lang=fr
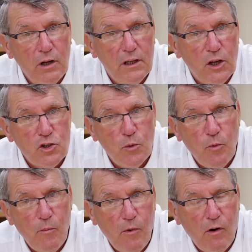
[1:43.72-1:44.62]
était dans un
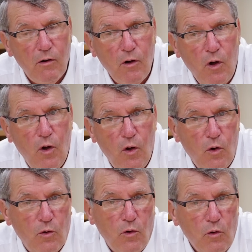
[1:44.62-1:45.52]
moment,
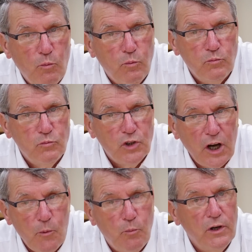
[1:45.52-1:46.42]
euh, je
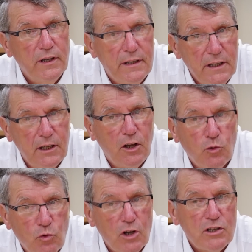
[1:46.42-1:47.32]
dirais, politique et
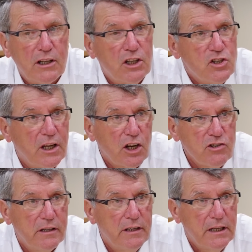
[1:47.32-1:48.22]
de la stratégie
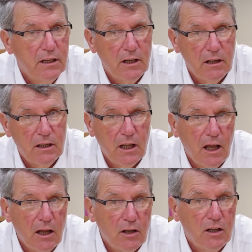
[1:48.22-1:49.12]
énergétique qui
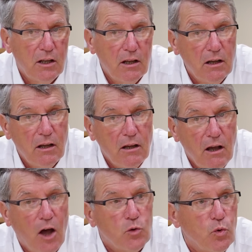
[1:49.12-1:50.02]
était qui,
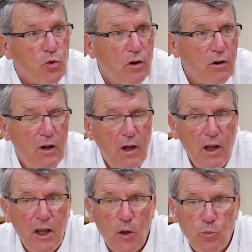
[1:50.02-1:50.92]
à un tournant.
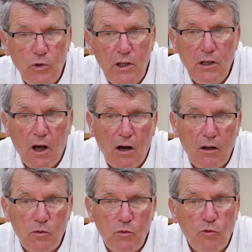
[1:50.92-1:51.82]
Et puis il y a
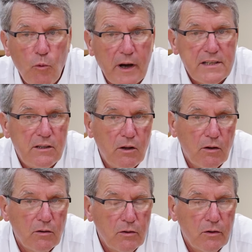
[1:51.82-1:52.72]
un nouveau
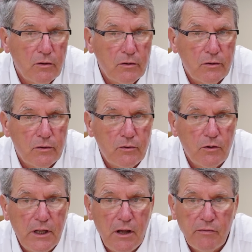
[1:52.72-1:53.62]
président euh,
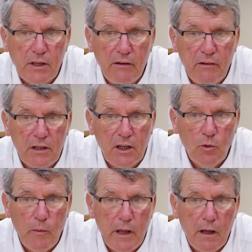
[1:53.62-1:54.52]
d'EDF qui avait été
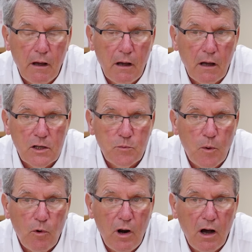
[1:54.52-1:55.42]
nommé à, ce
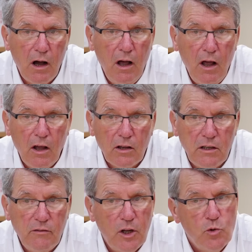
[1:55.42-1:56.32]
moment-là,
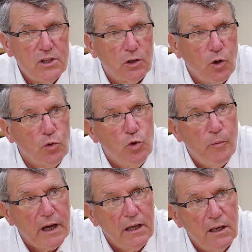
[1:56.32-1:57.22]
qui venait du secteur du
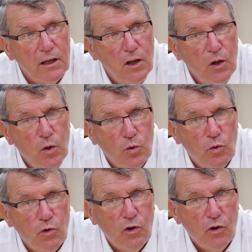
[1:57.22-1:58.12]
numérique,
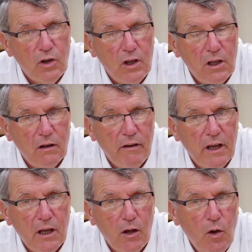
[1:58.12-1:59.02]
donc euh, qui
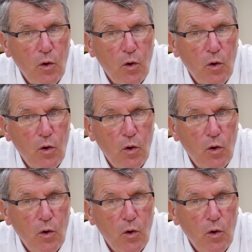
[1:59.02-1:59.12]
avait